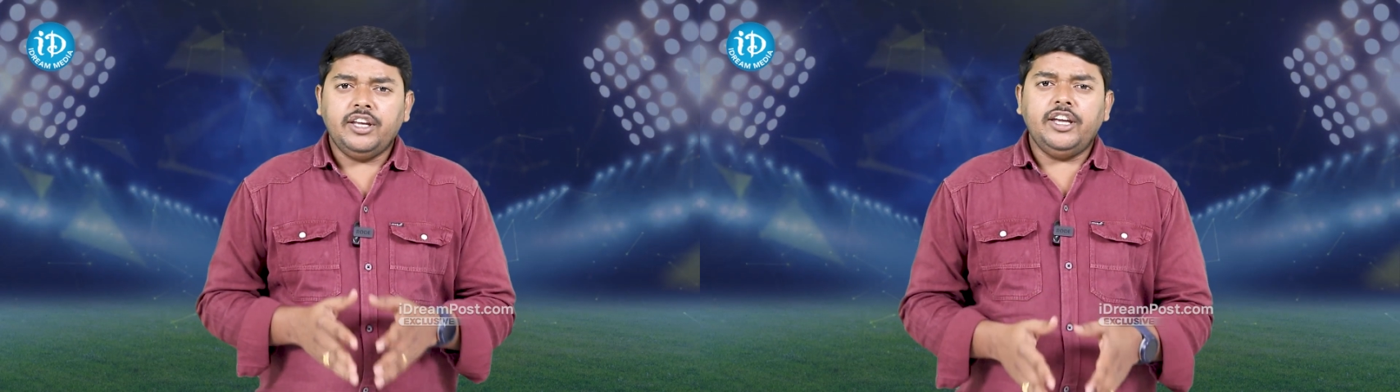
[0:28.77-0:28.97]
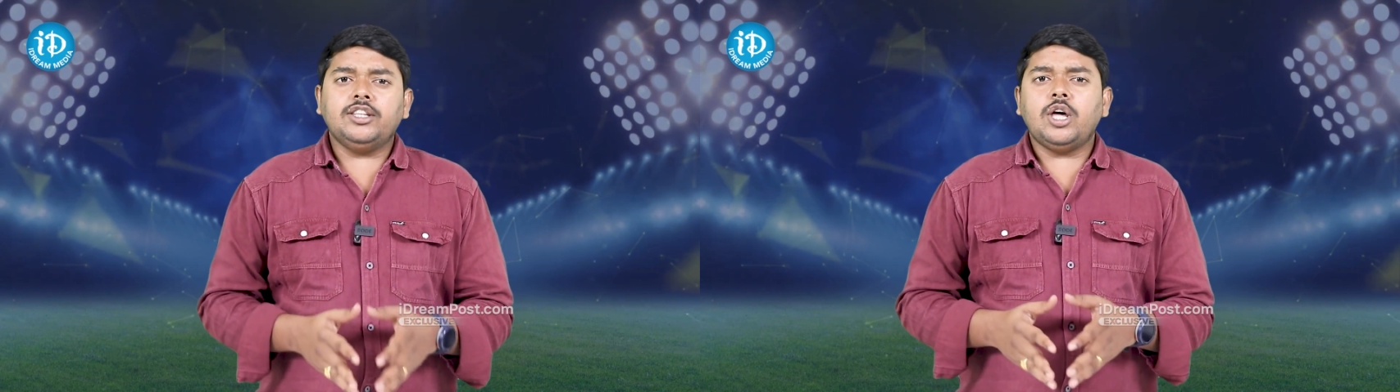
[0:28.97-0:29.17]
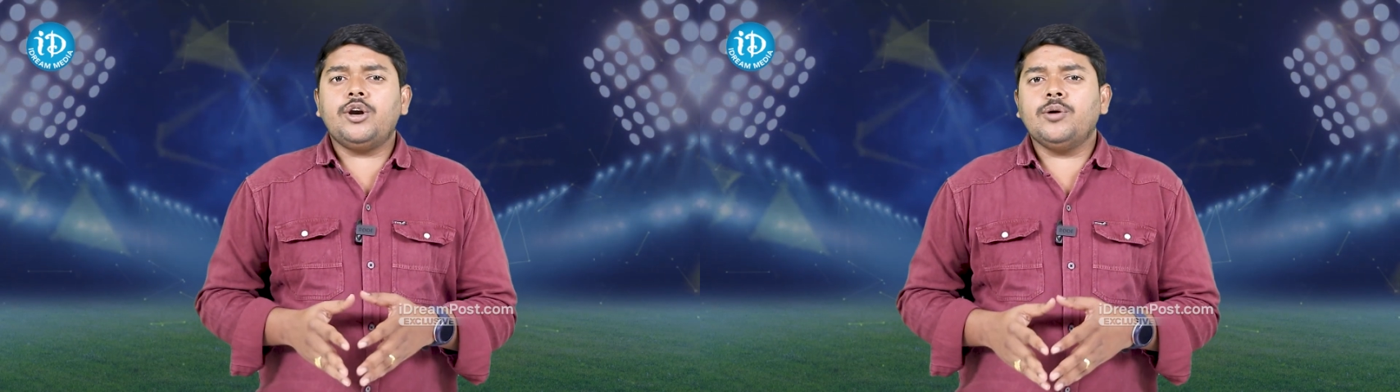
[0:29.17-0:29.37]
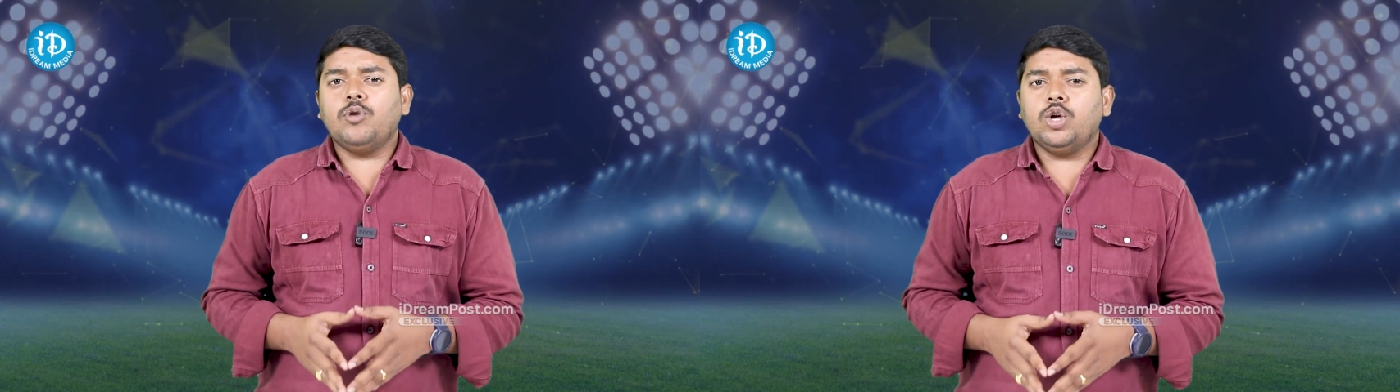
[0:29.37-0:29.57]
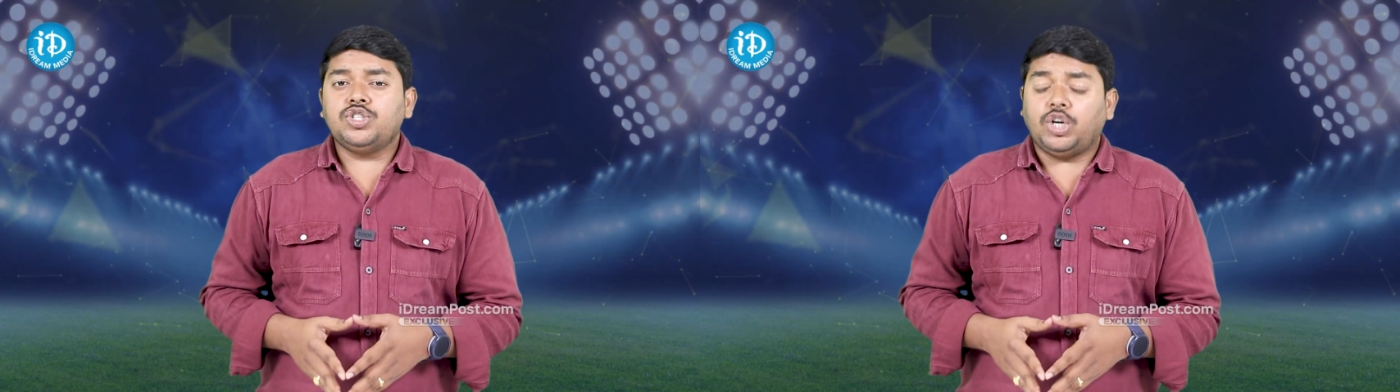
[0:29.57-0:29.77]
ఈ
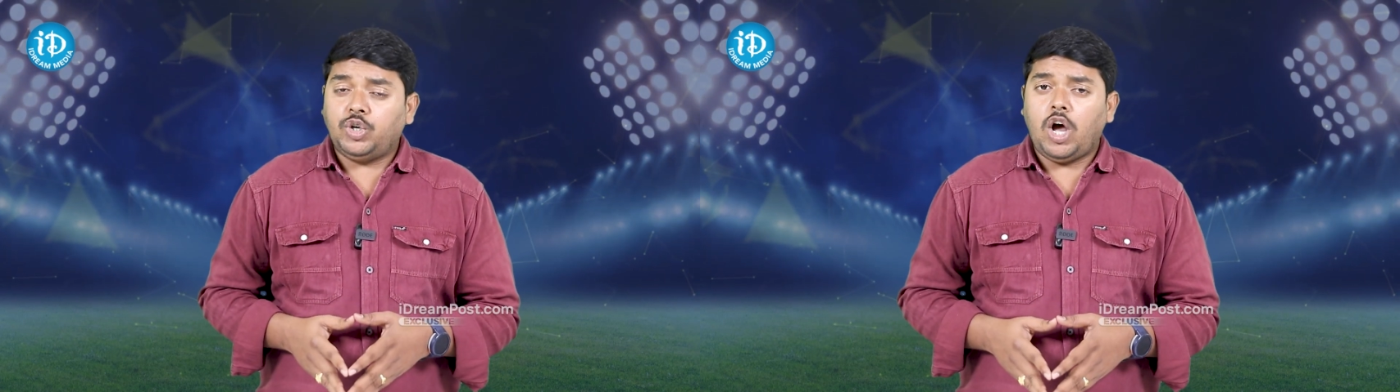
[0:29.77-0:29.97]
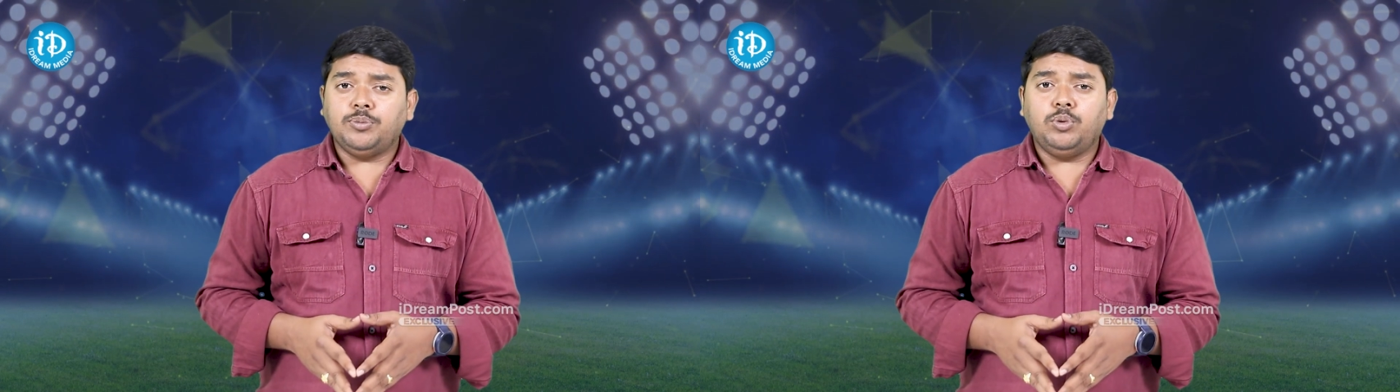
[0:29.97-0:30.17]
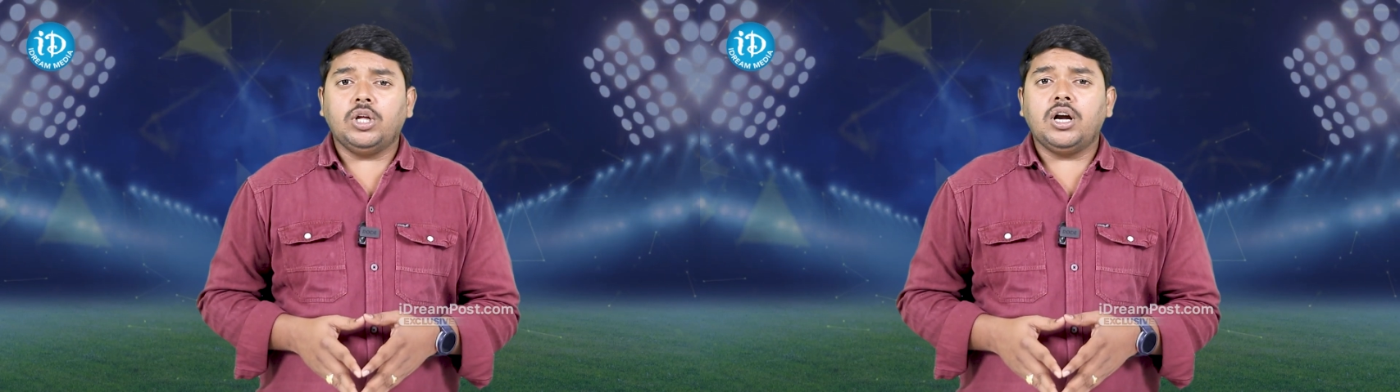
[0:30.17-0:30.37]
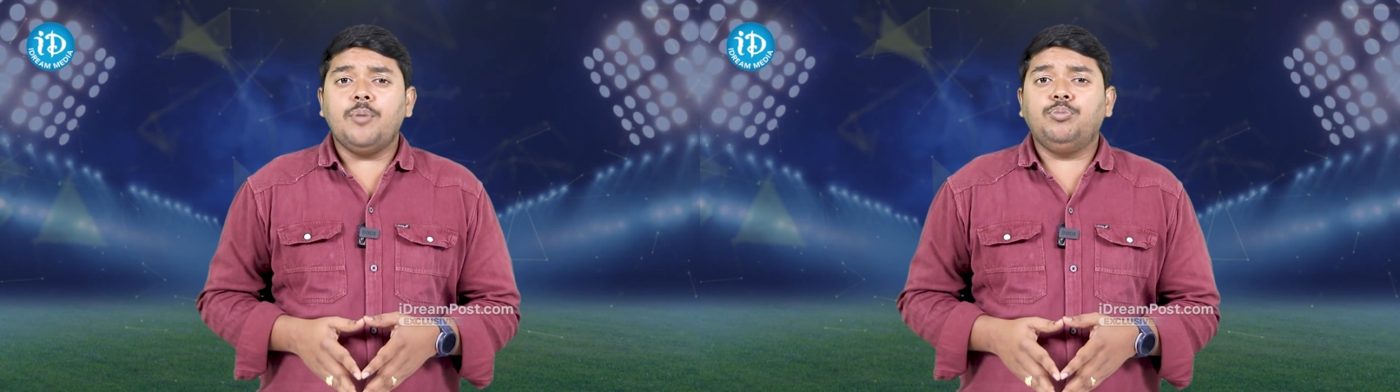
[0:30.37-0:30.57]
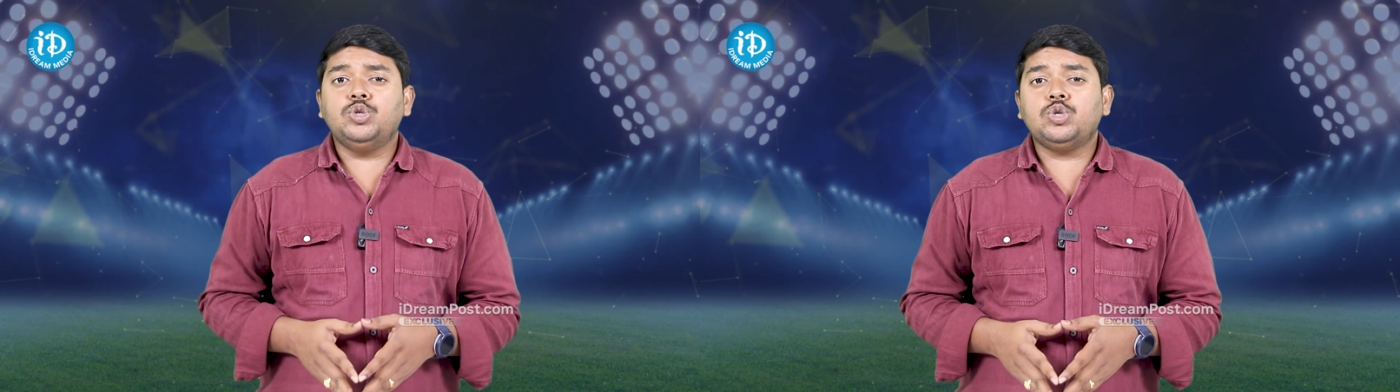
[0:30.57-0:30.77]
తరుణంలో జట్టు అద్భుతంగా
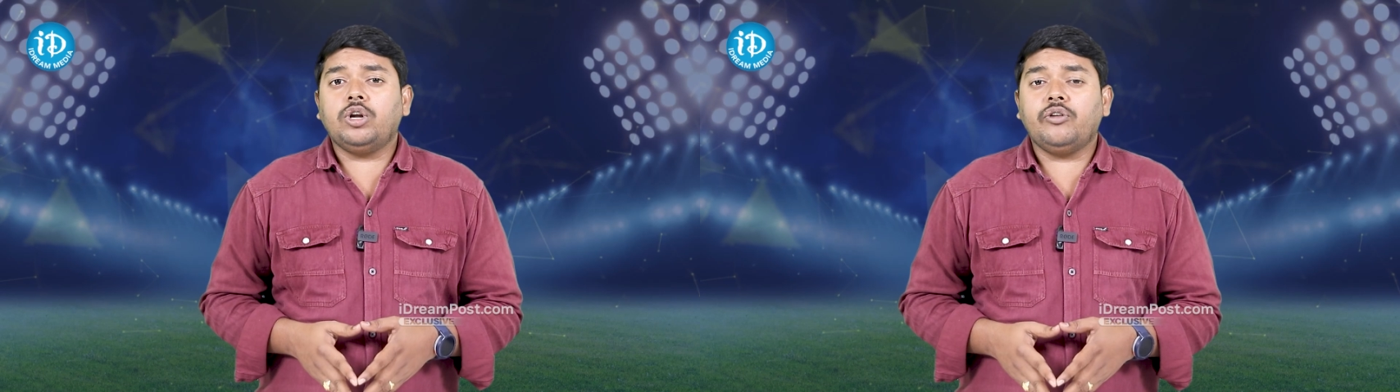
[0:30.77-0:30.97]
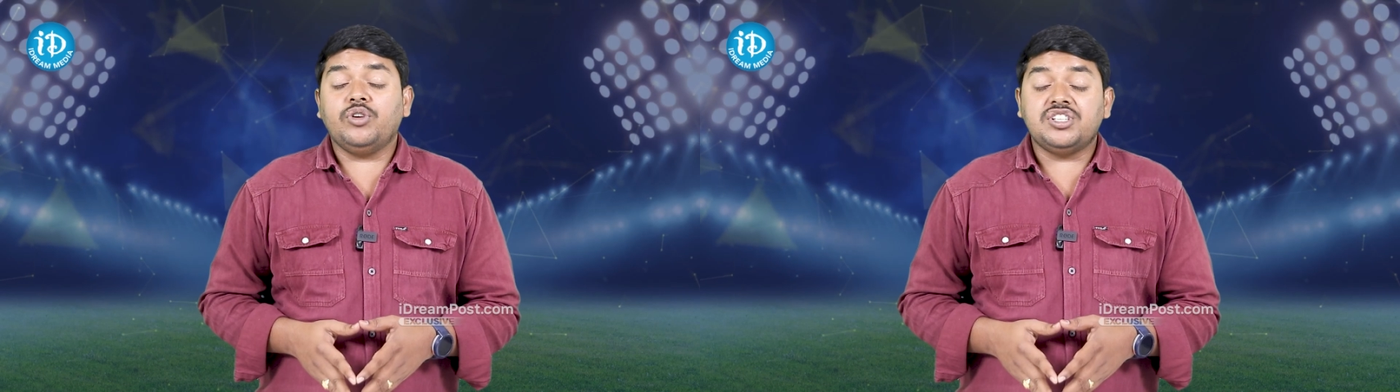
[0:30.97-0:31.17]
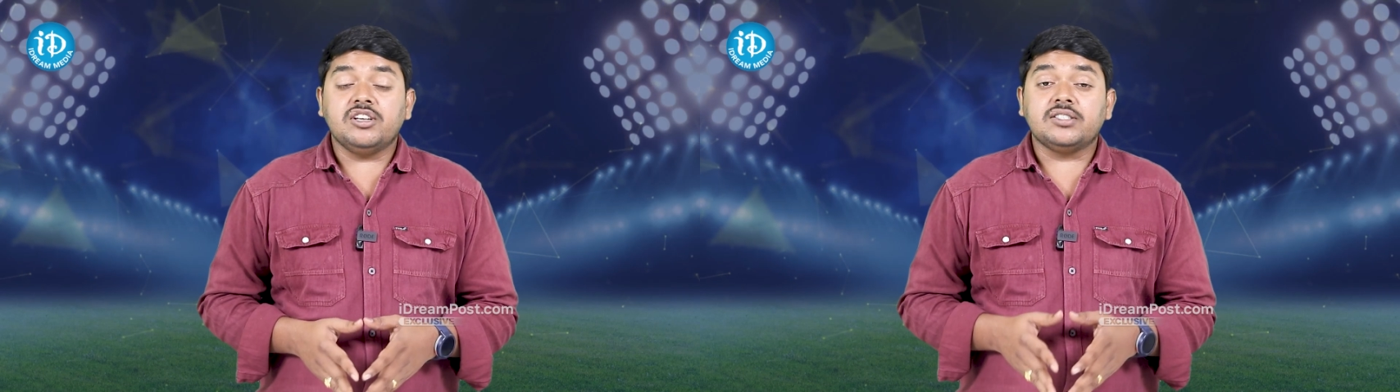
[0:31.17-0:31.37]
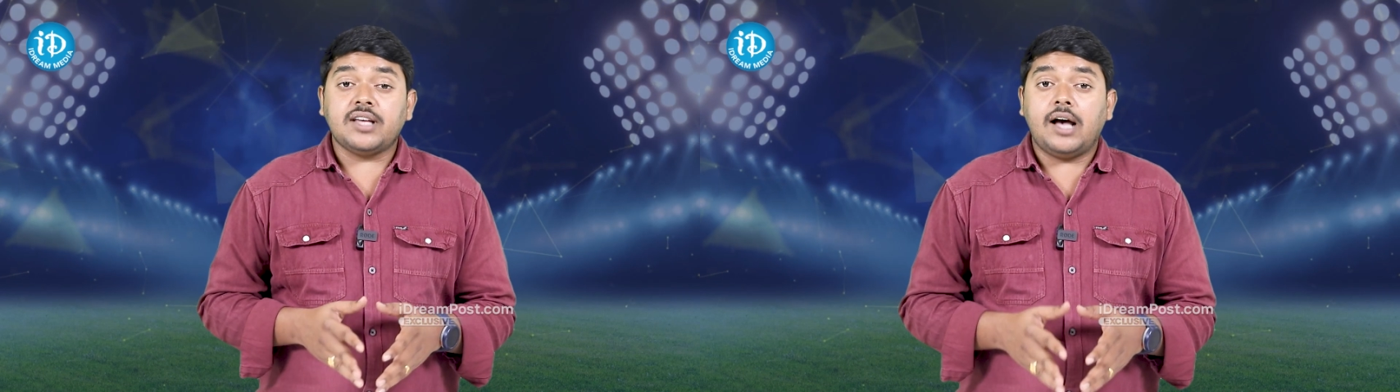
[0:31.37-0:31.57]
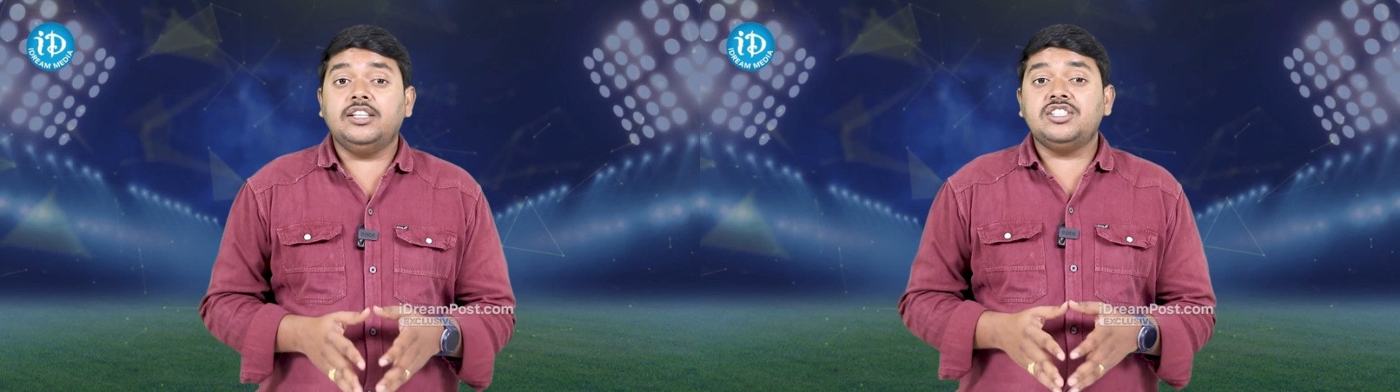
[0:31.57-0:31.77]
పుంజుకుని విజయం
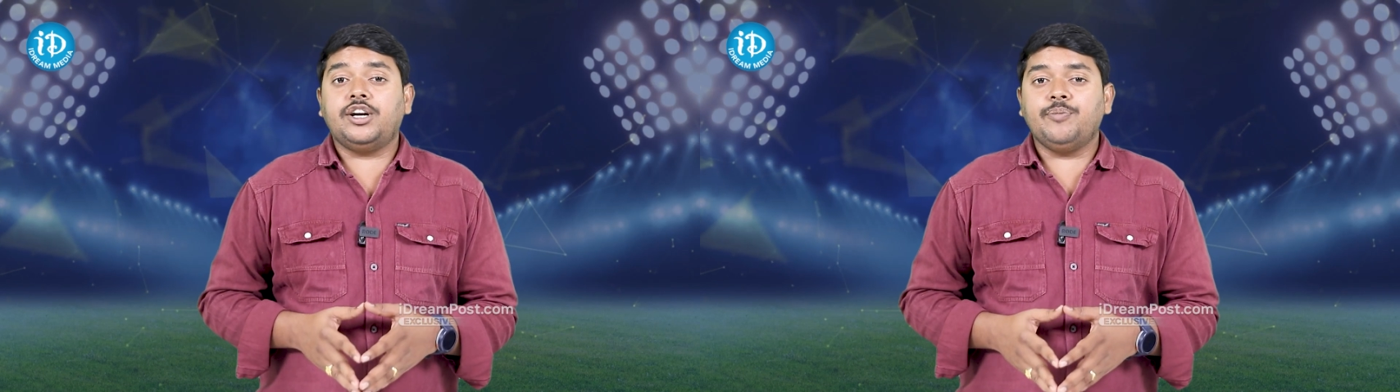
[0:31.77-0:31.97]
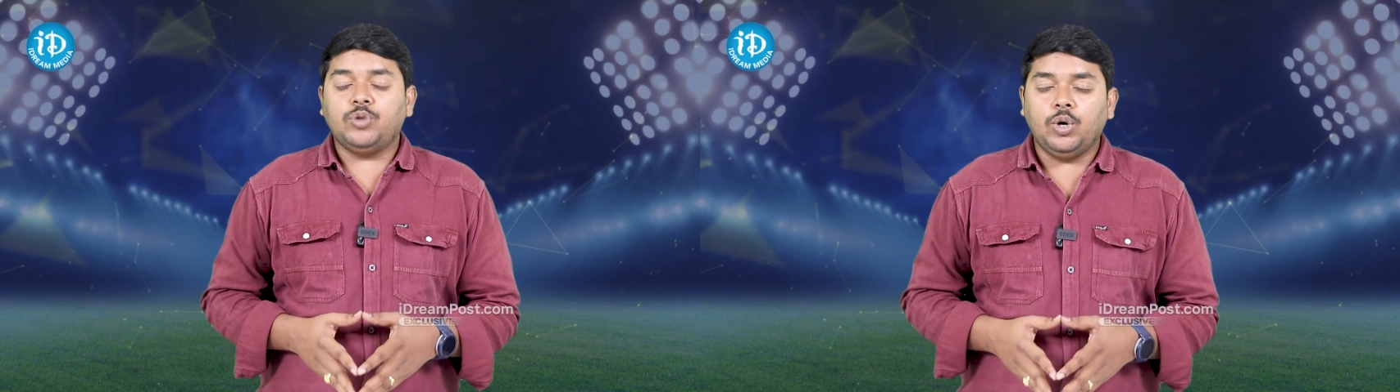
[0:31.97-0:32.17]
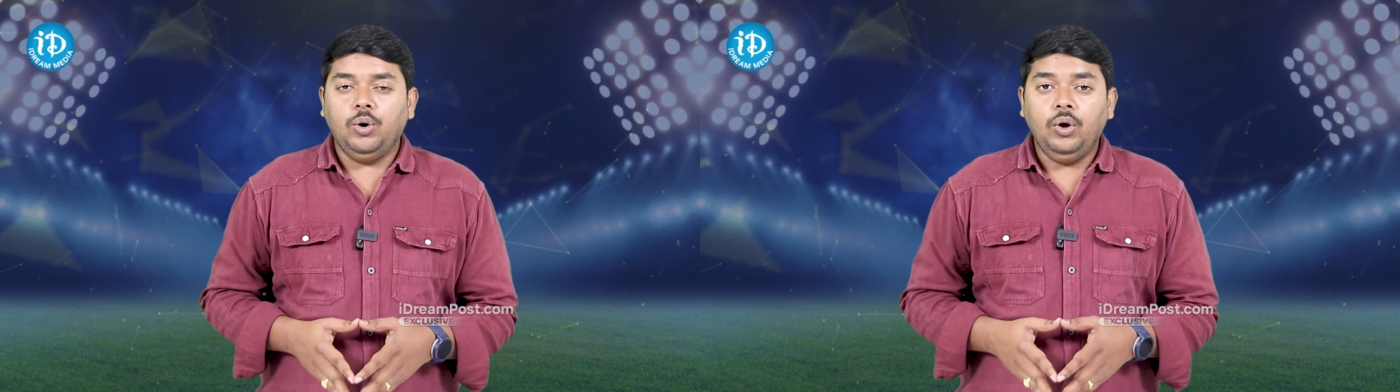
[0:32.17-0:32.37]
సాధించడంతో